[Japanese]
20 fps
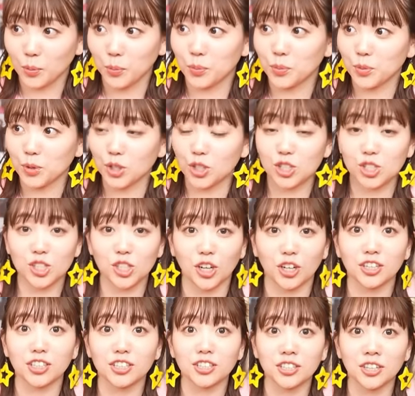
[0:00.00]
見
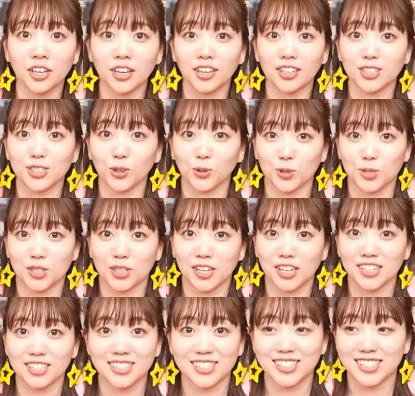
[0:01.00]
ちゃいねえ、女
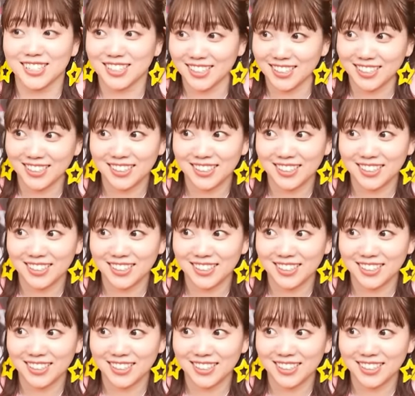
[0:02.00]
性陣。